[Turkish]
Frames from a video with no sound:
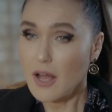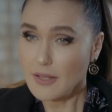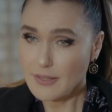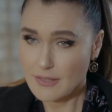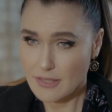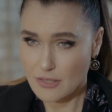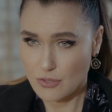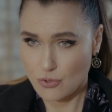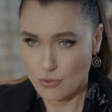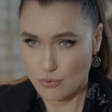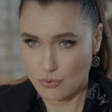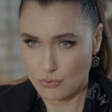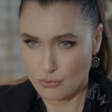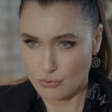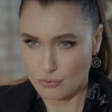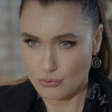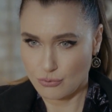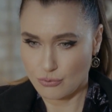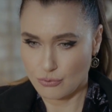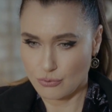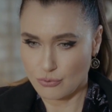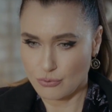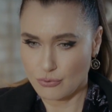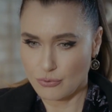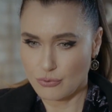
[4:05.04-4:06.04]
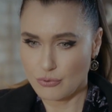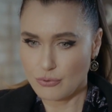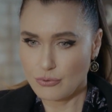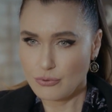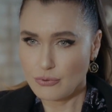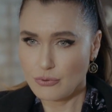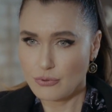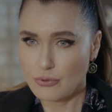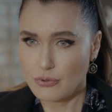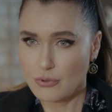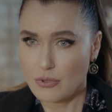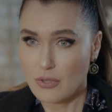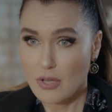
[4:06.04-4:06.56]
annen olduğunu
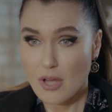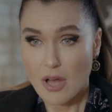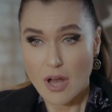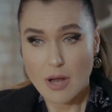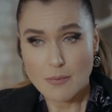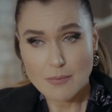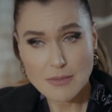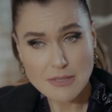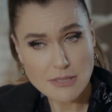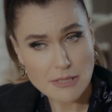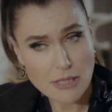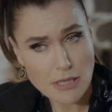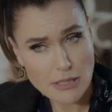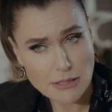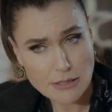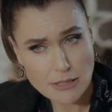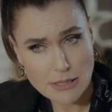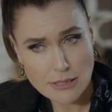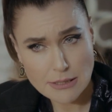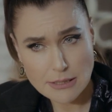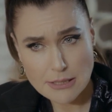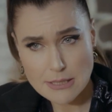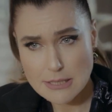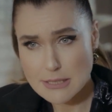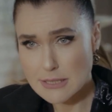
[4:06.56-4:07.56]
ama senden